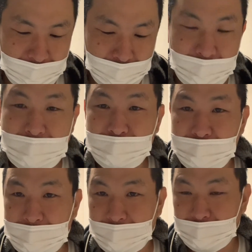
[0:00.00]
怖いです
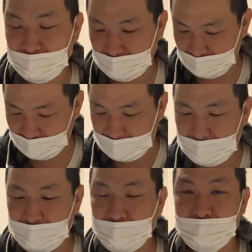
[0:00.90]
ね。幻
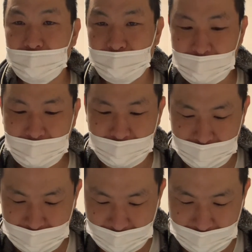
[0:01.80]
覚症状が見れるかもし
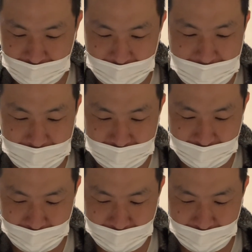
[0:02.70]
れないから、わかんないですけど。